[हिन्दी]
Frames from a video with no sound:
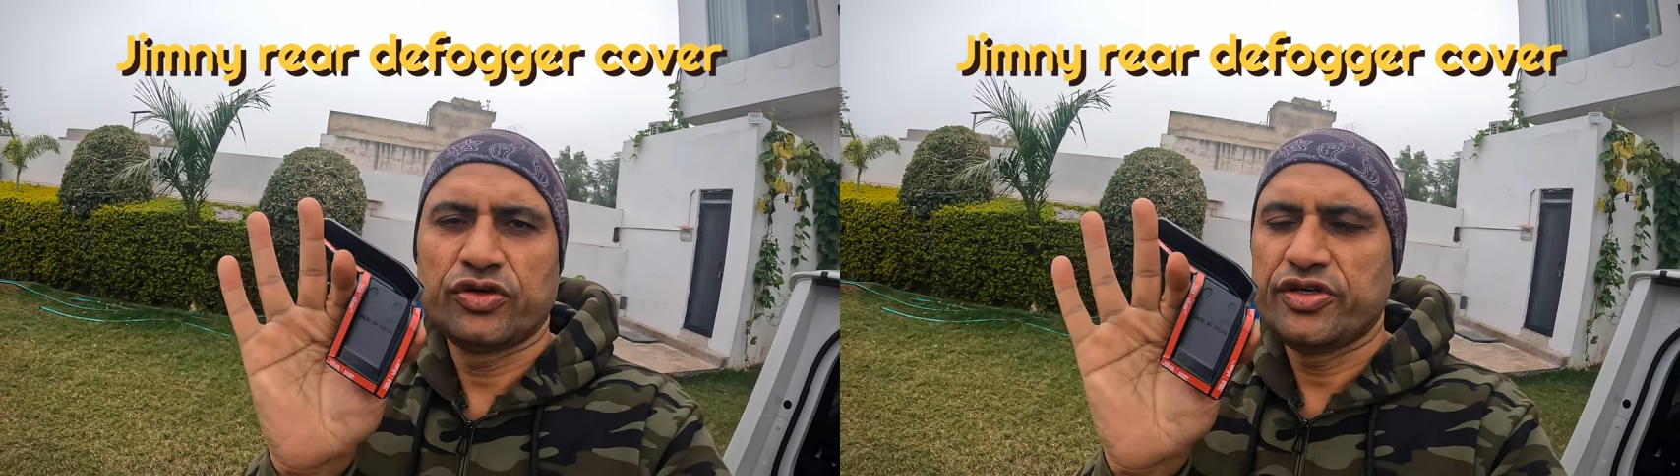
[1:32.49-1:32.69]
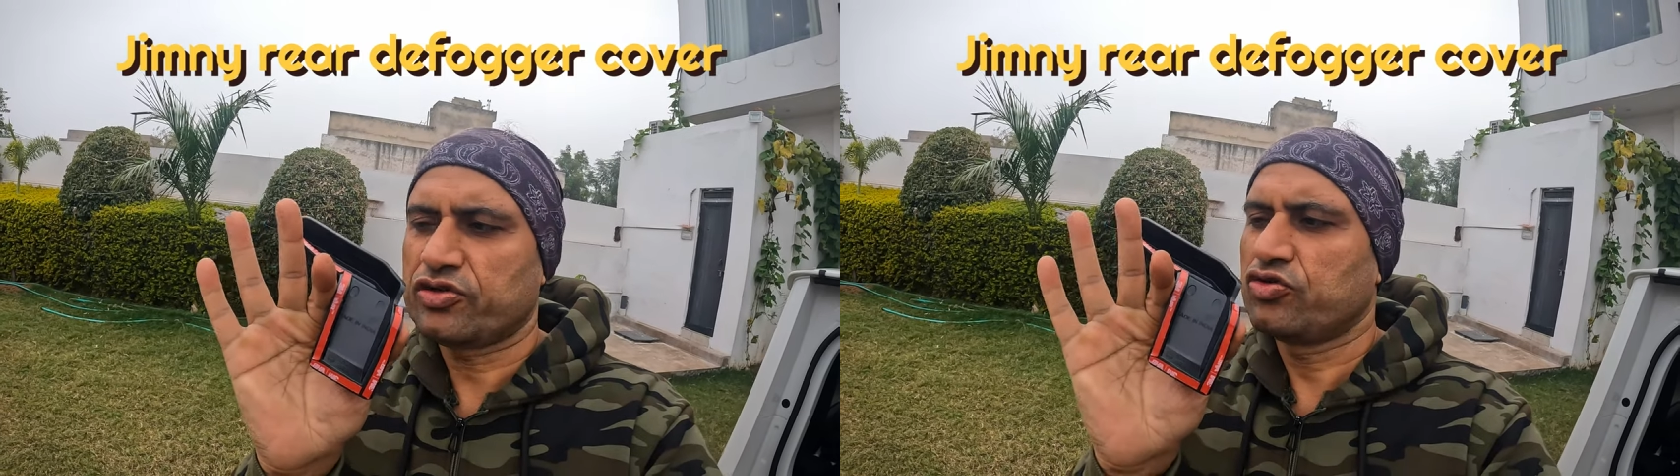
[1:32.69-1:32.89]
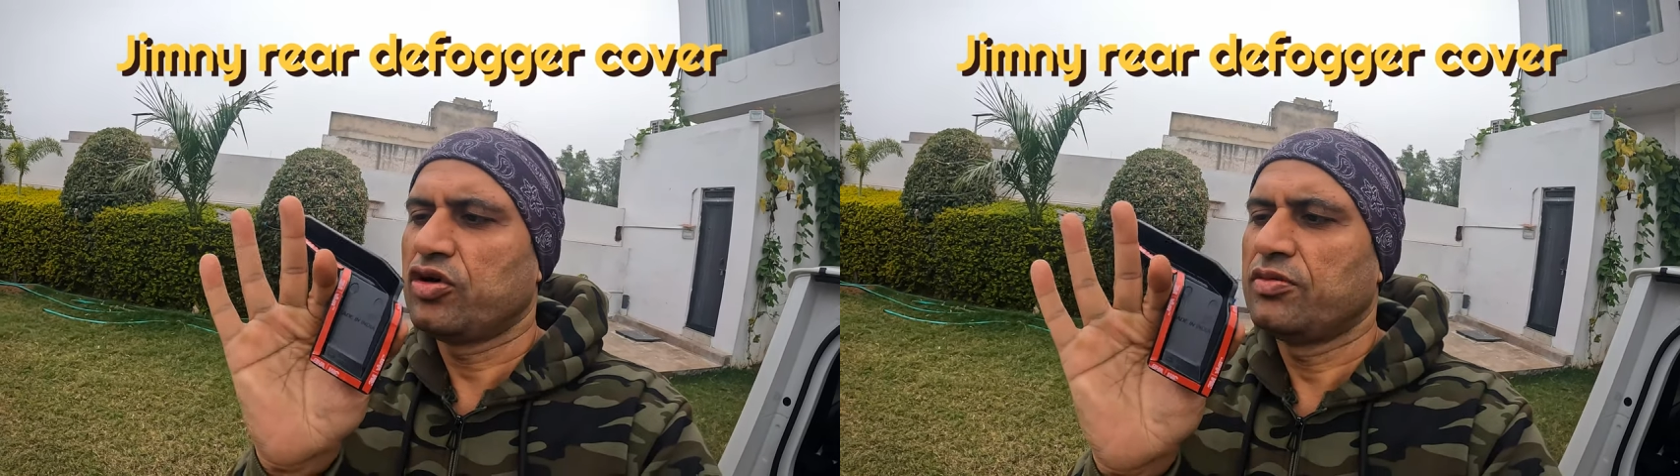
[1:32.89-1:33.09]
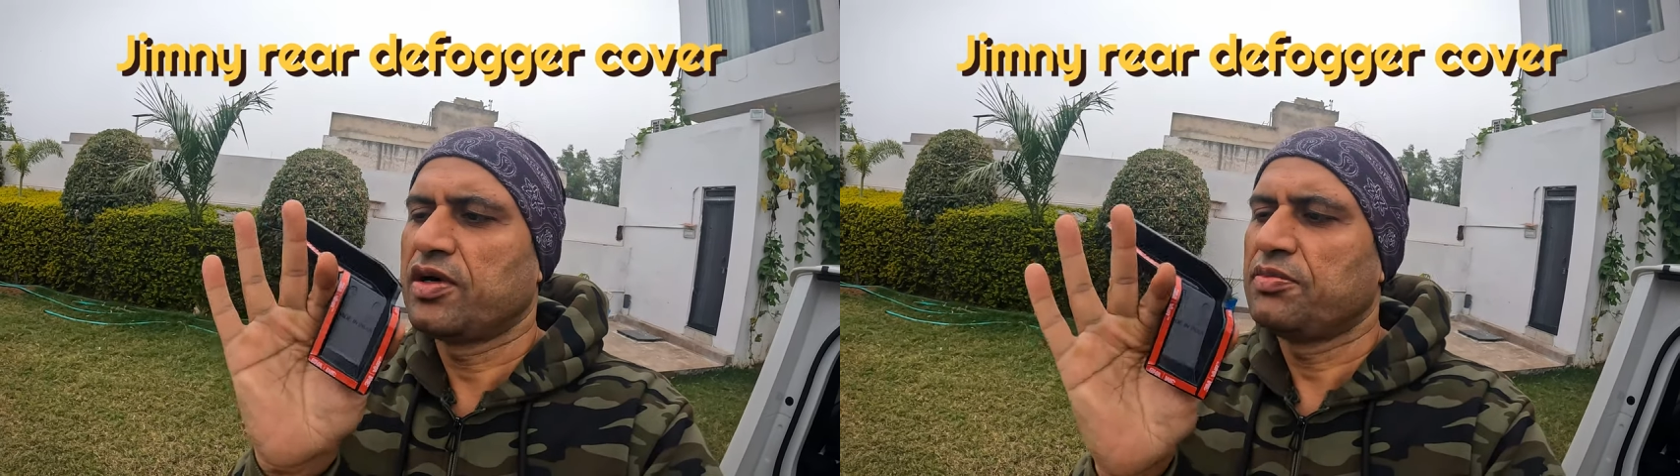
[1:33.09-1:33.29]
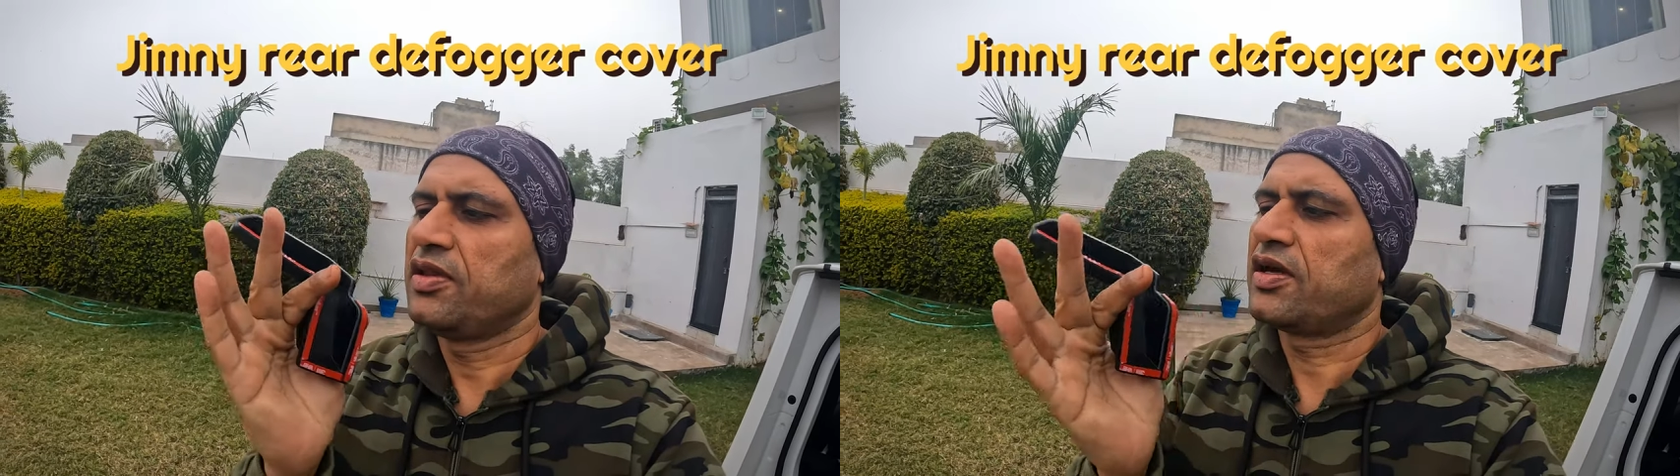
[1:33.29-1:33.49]
इसको हम
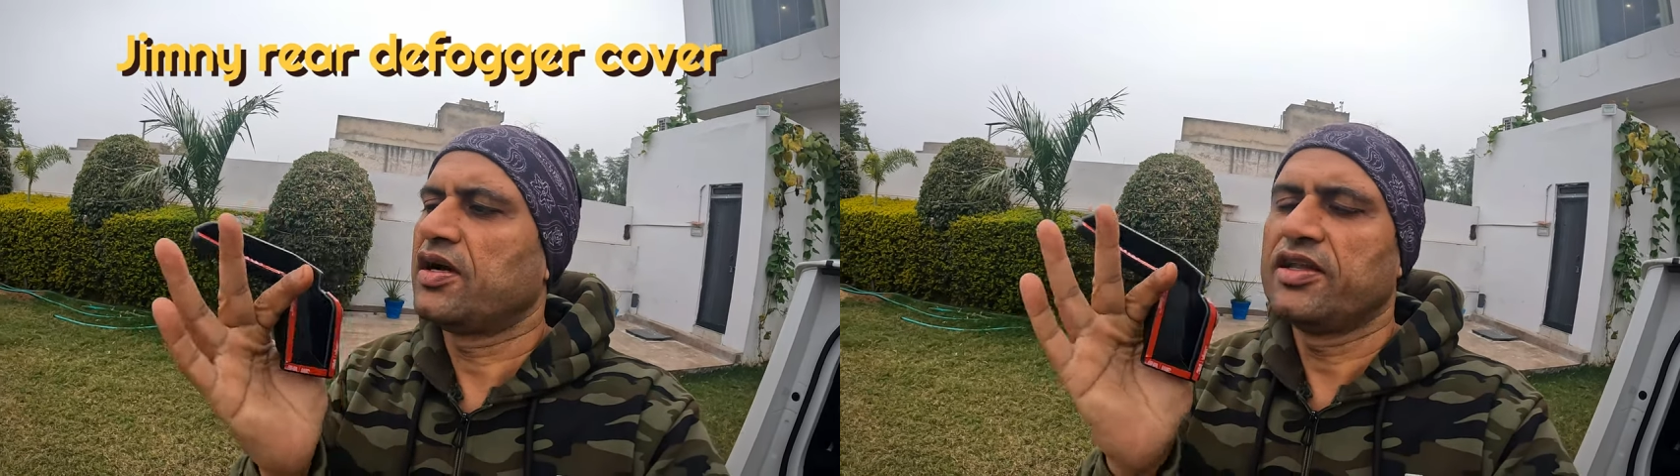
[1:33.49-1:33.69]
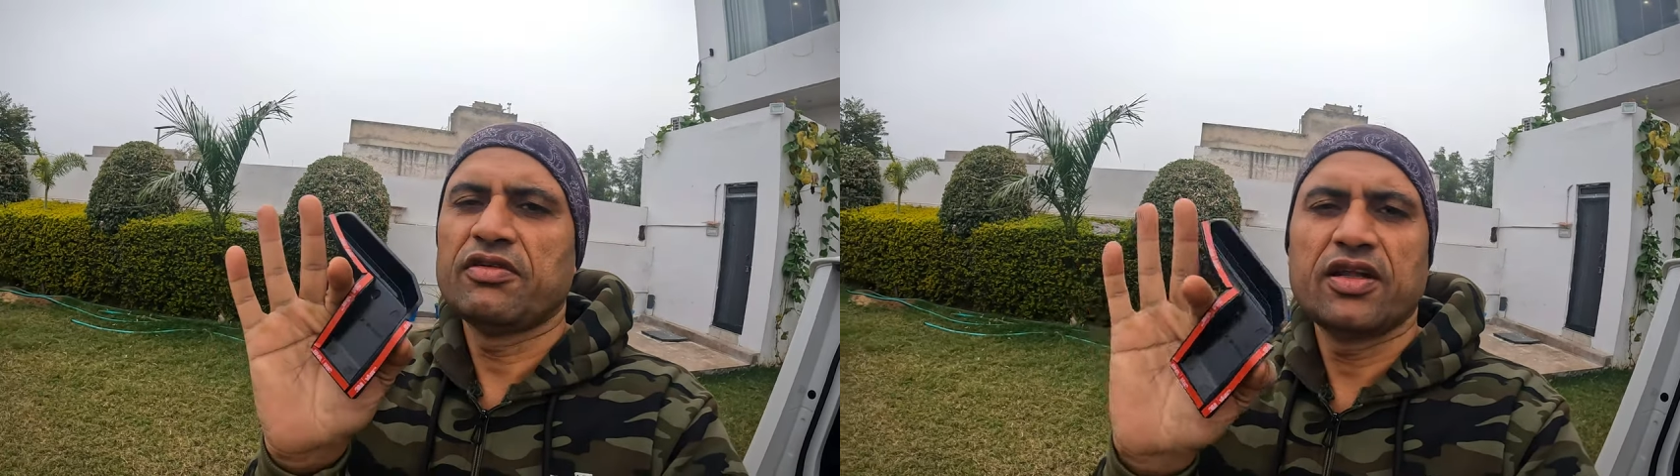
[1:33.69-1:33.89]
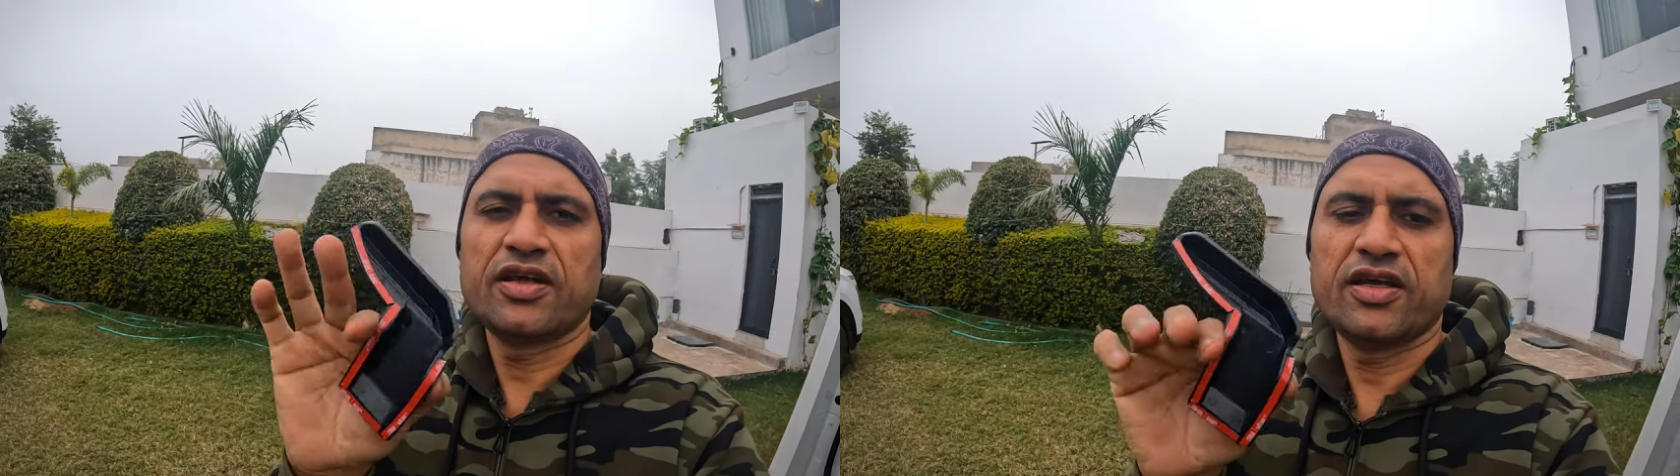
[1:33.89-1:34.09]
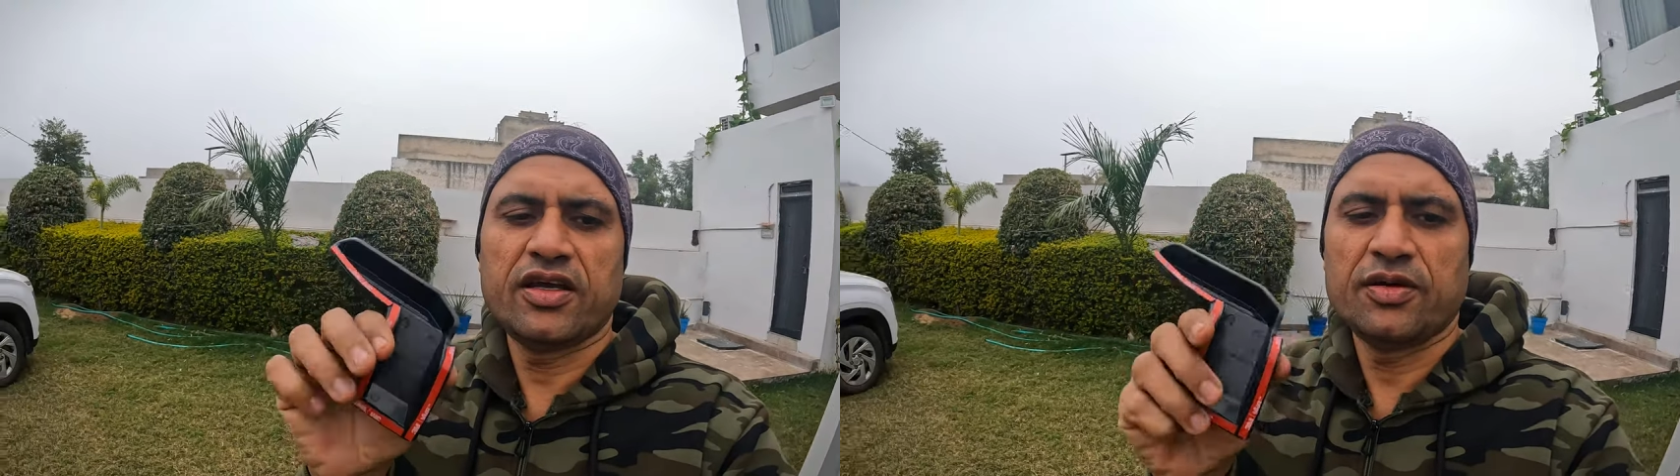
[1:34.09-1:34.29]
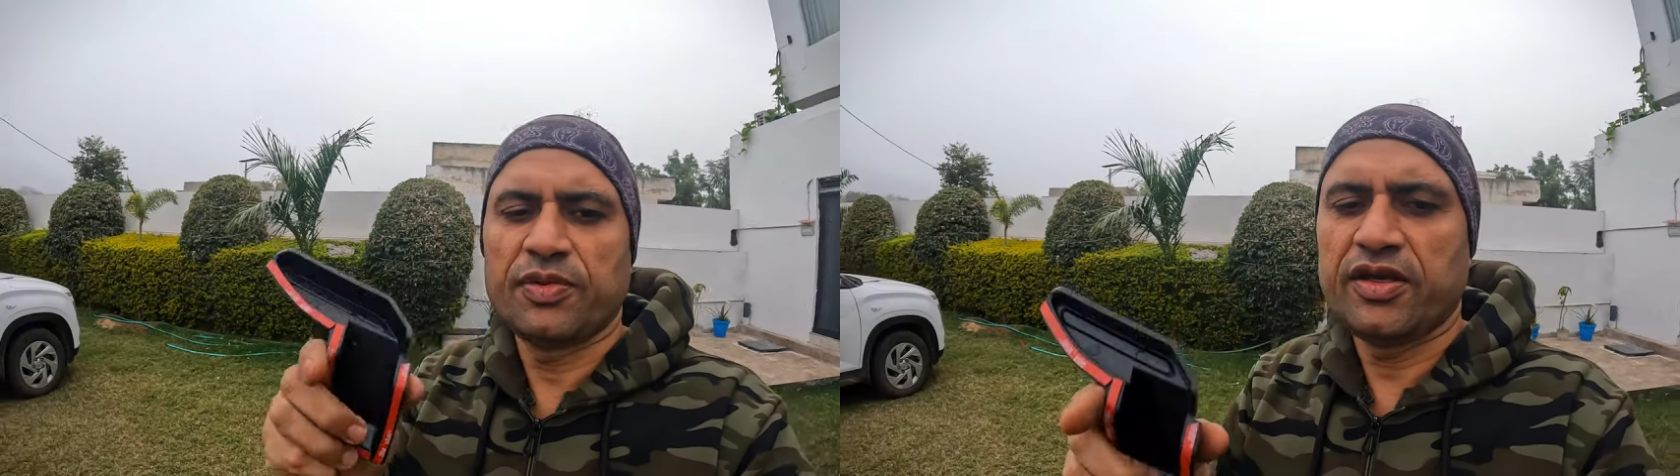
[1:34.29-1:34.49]
अब लगाने वाले हैं
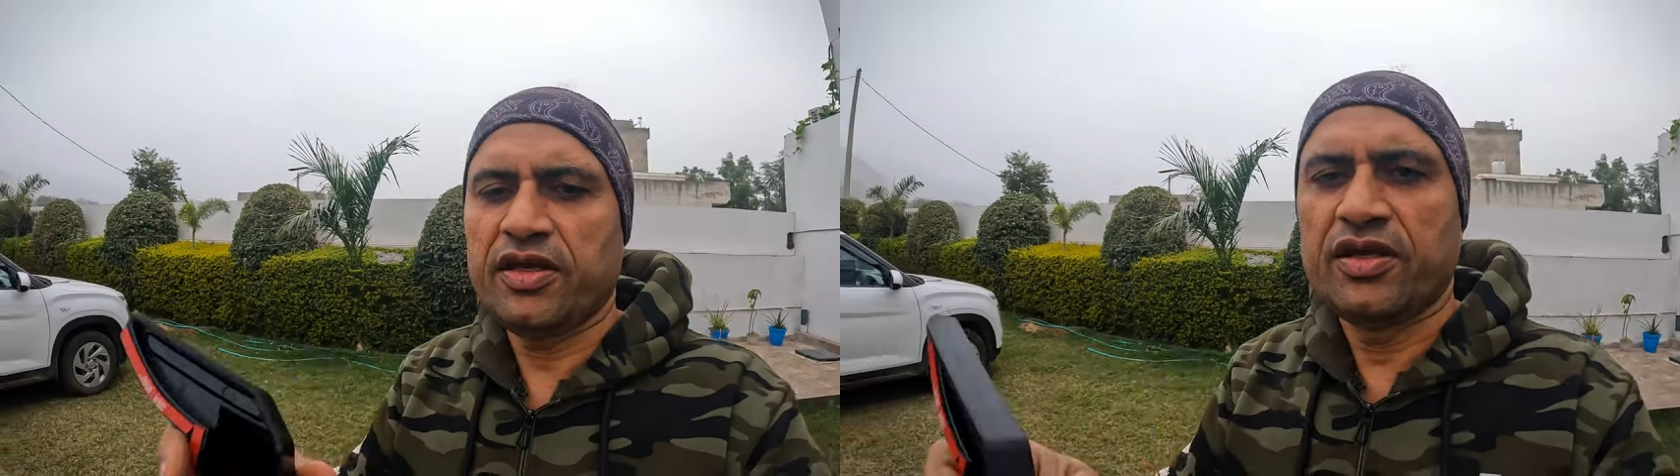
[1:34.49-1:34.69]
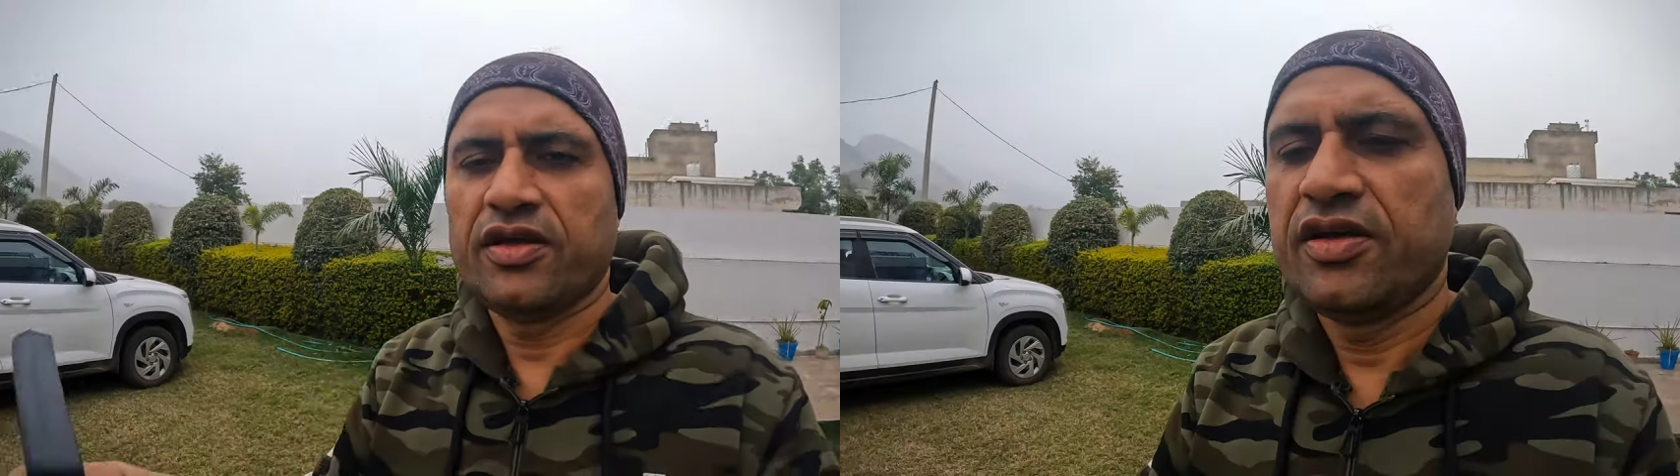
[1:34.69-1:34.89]
अपनी